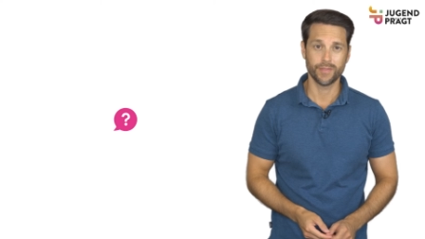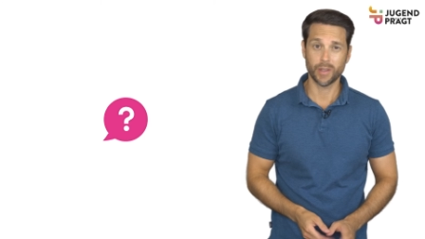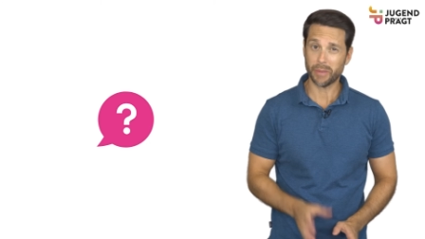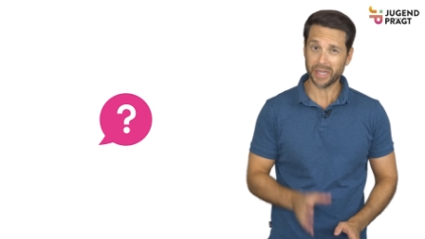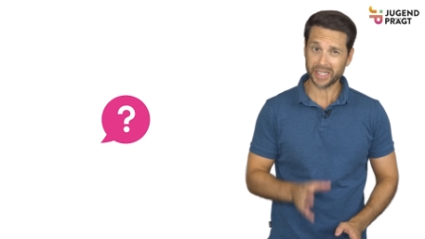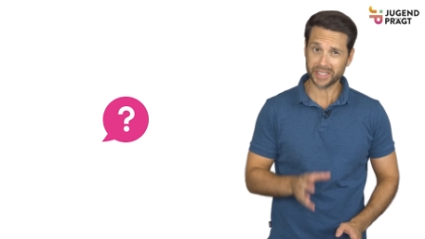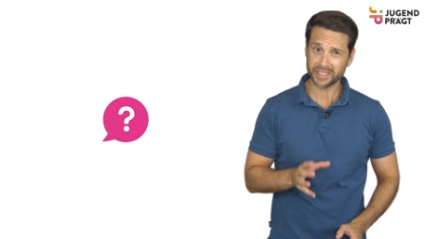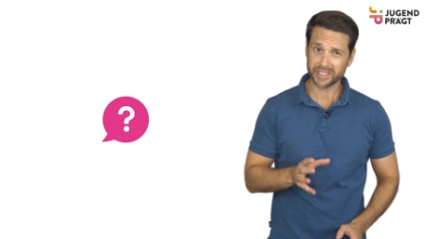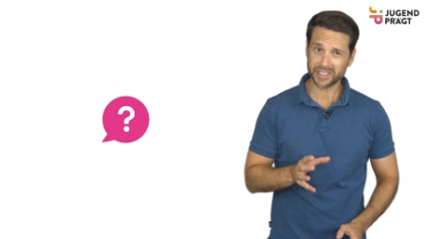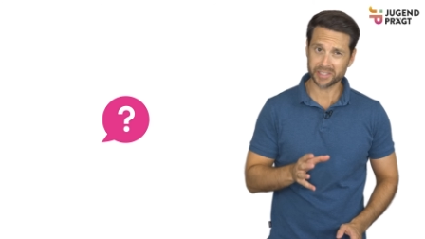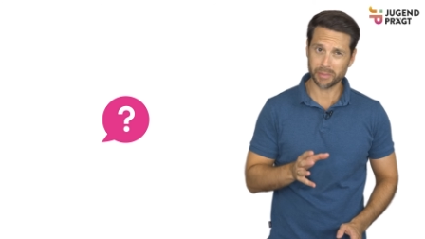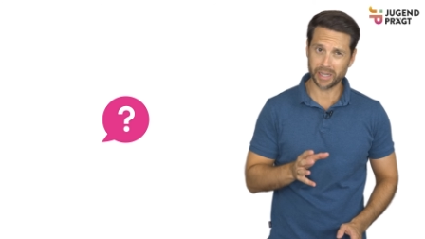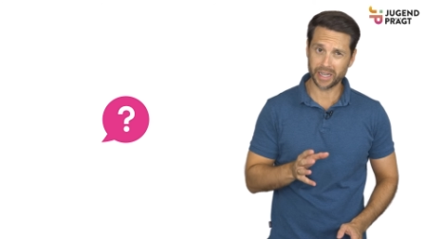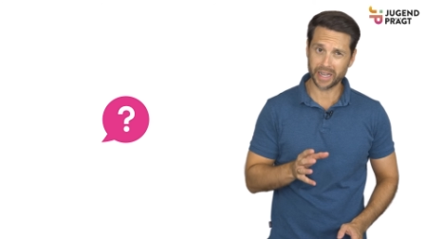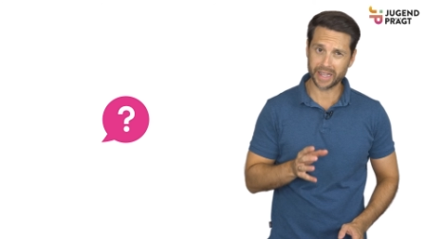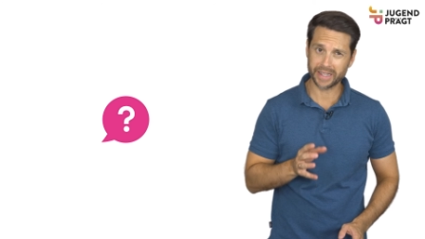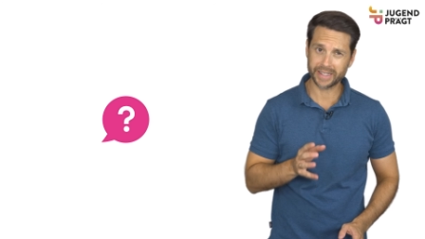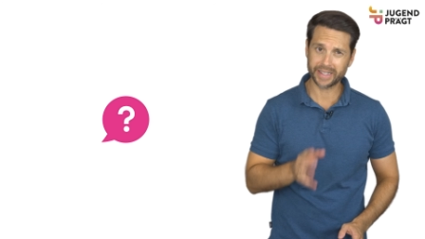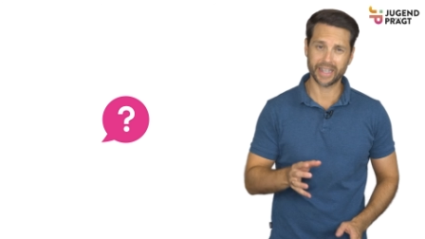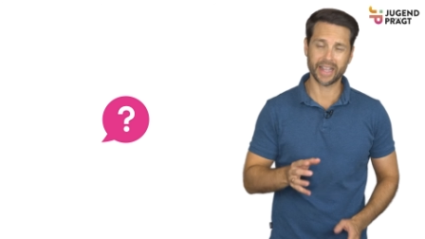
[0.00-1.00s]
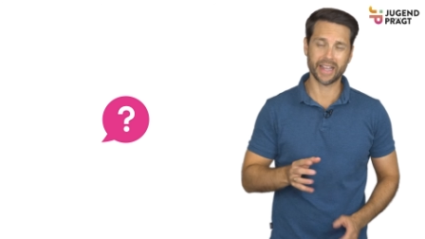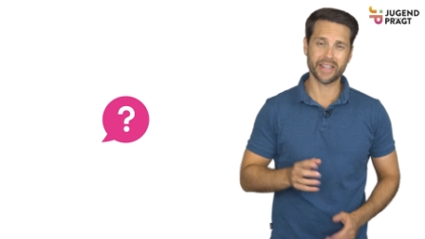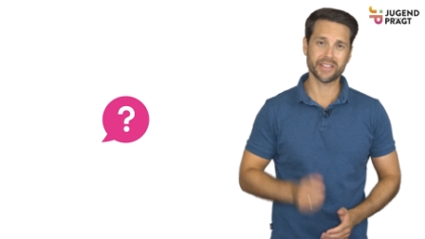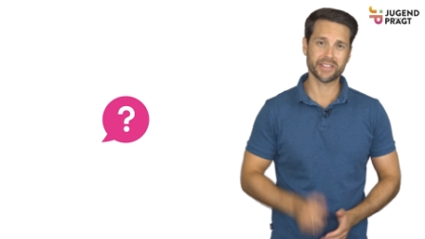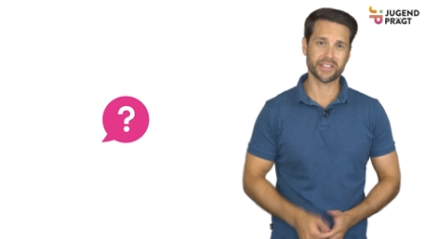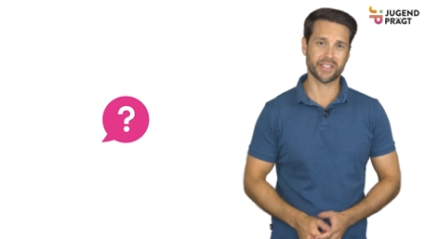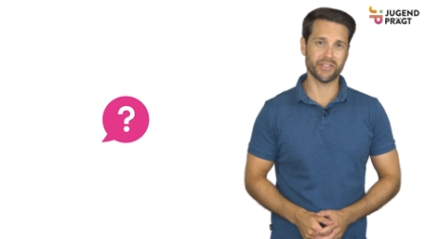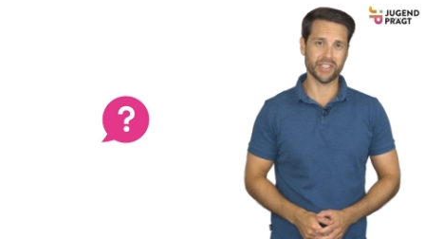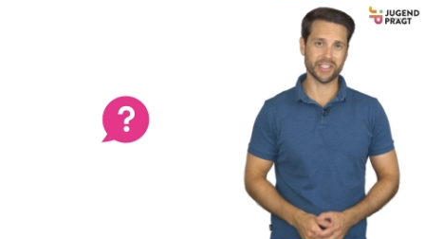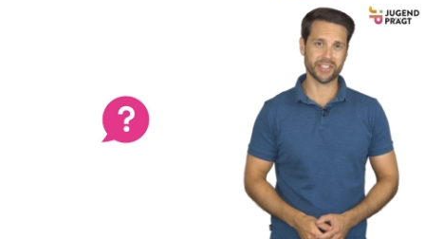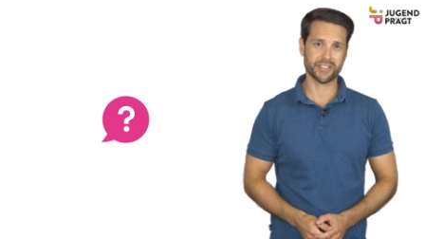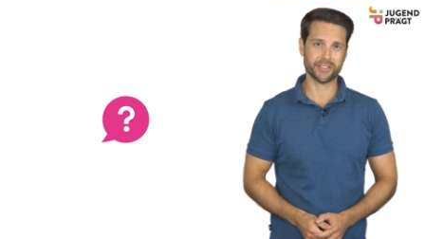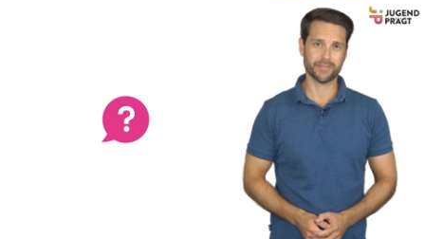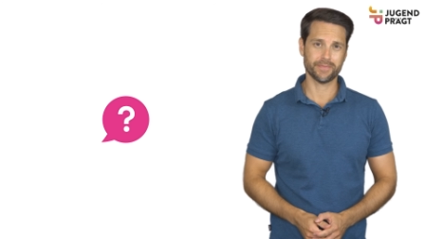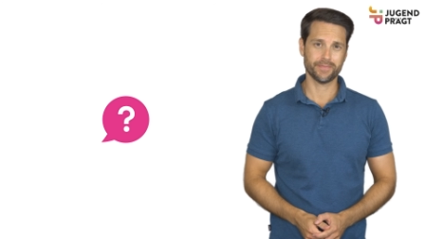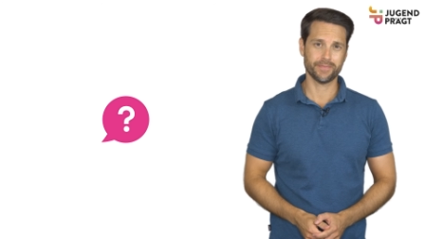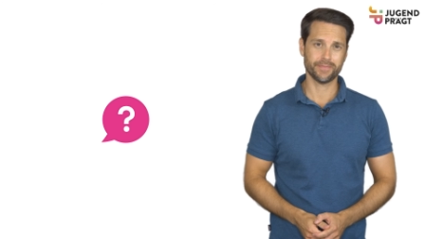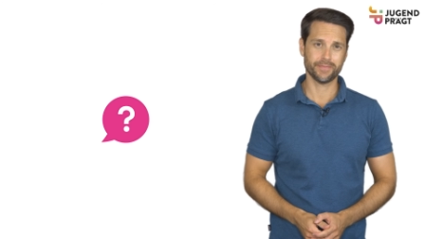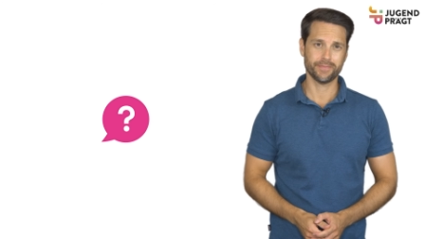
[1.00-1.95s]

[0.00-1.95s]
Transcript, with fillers: Wir machen jetzt mal ein kleines Quiz.